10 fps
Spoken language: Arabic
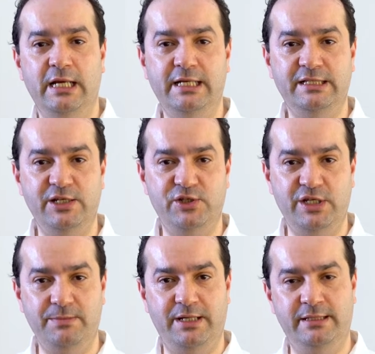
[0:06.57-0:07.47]
اللي
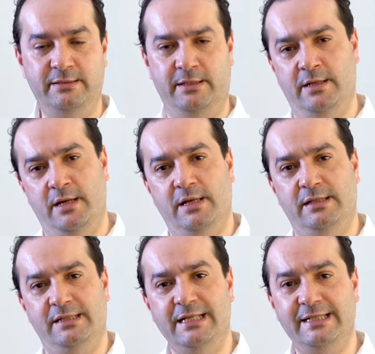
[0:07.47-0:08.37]
تيجي بعد
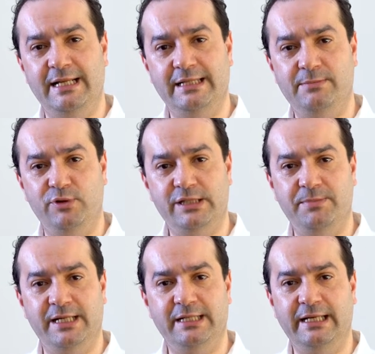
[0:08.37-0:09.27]
سلسلة
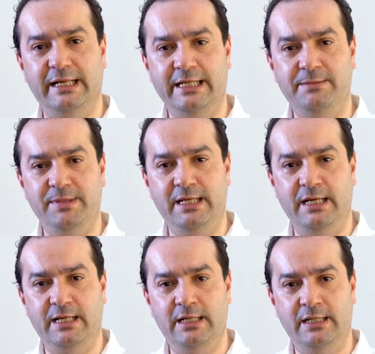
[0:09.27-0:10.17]
المؤتمرات
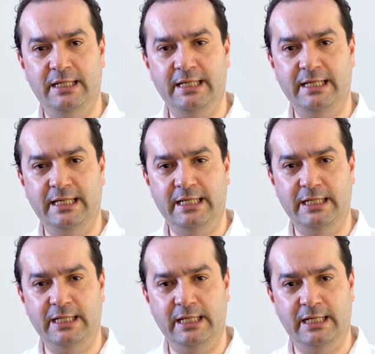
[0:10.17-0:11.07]
الإقليمية
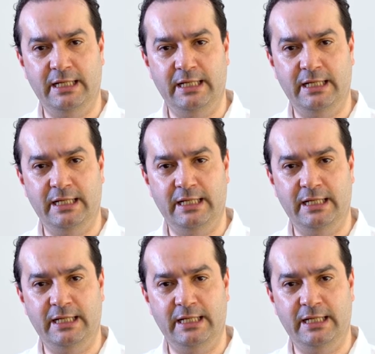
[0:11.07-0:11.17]
اللي